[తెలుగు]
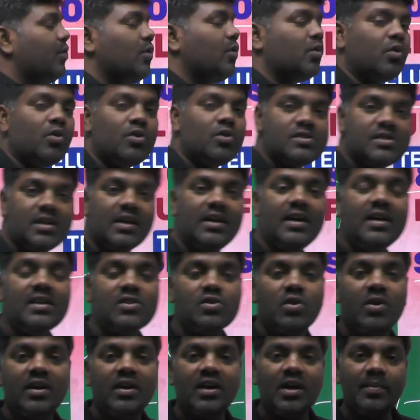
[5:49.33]
ఫుల్ కోర్స్ అండి
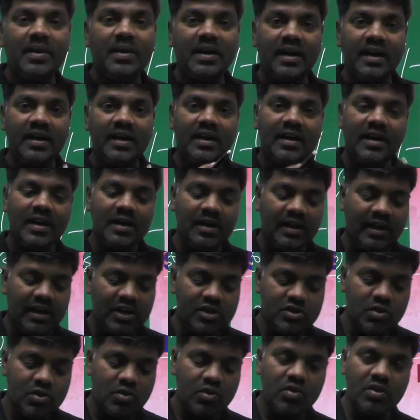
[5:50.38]
సో ఇక్కడ మనకి ఏంటంటే
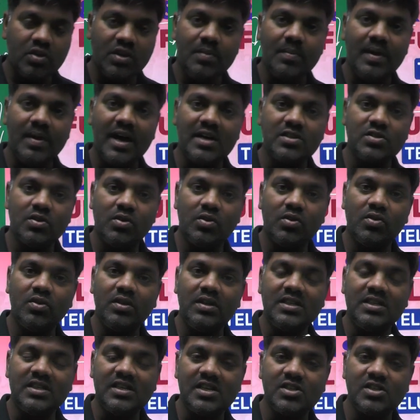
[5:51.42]
ఇంగ్లీష్ ఉంటుంది మ్యాథ్స్
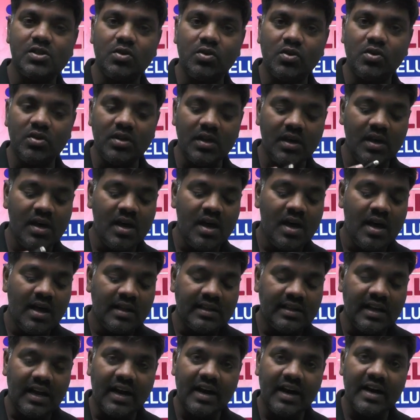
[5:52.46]
ఉంటుంది జిఎస్ ఉంటుంది
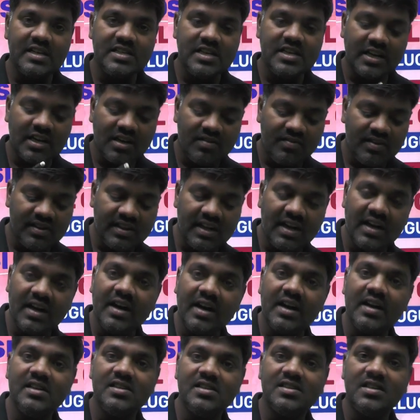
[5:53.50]
తెలంగాణ జాగ్రఫీ
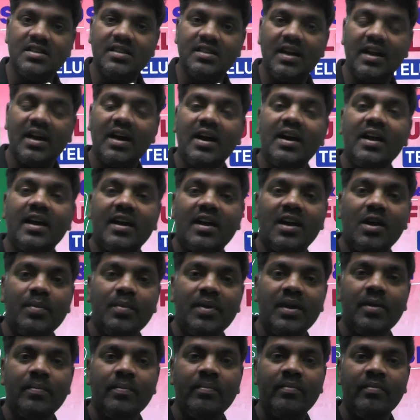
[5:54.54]
తెలంగాణ హిస్టరీ తెలంగాణ
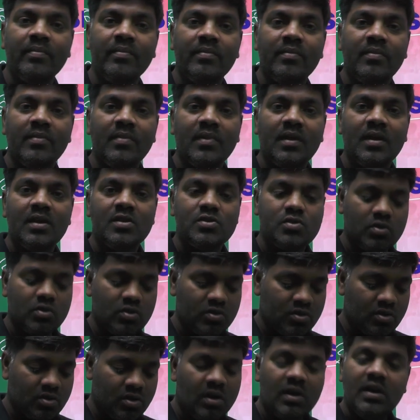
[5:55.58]
ఎకనమీ సో
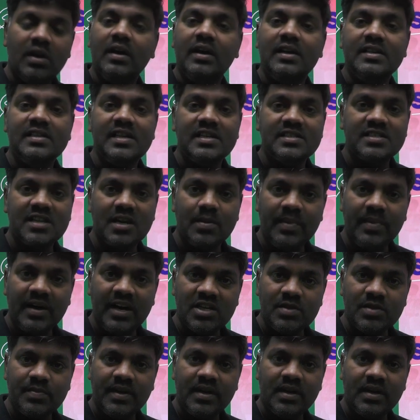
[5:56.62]
డిజాస్టర్
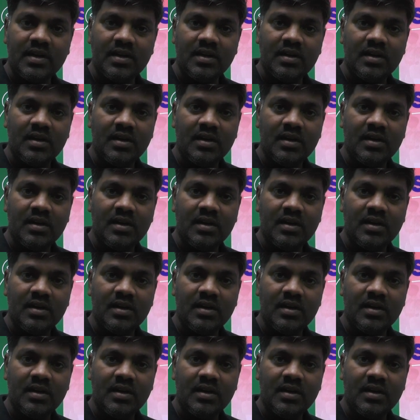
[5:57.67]
మేనేజ్మెంట్